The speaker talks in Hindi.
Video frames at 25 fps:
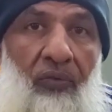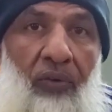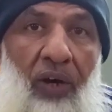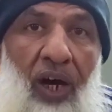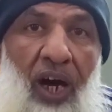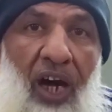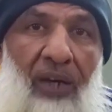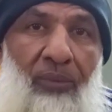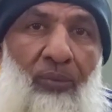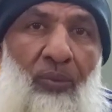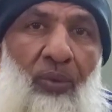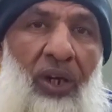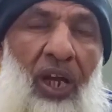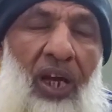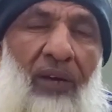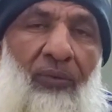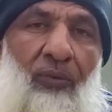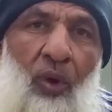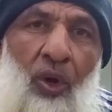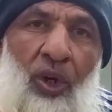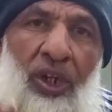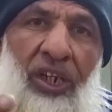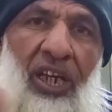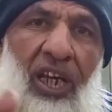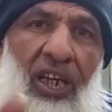फार्मूला
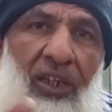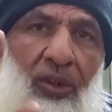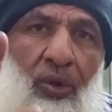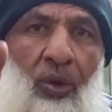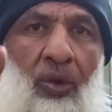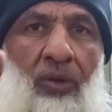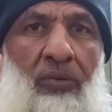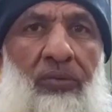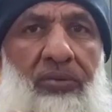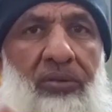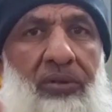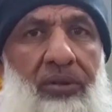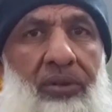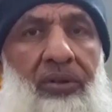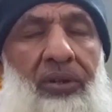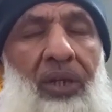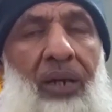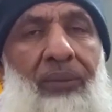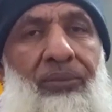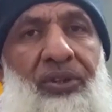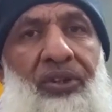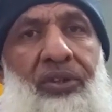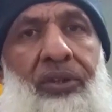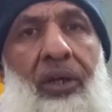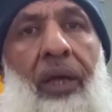वही है जो
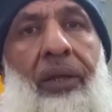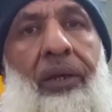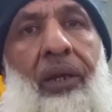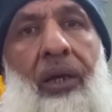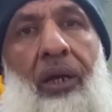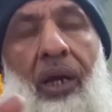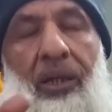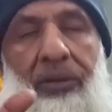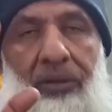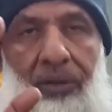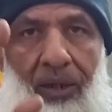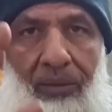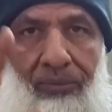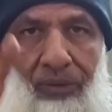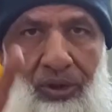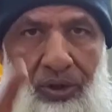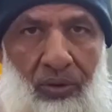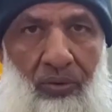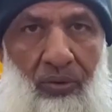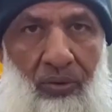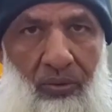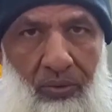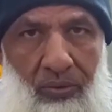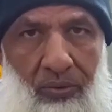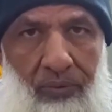सब साल लगाते हैं
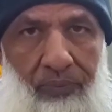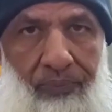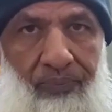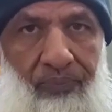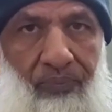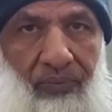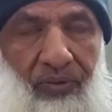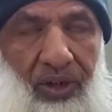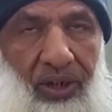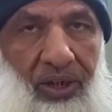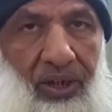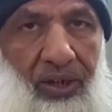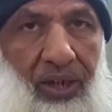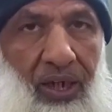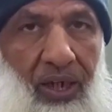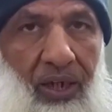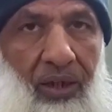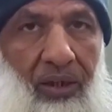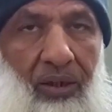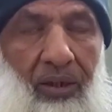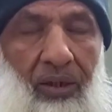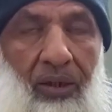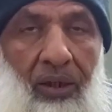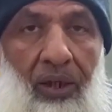बच्चों को ठीक है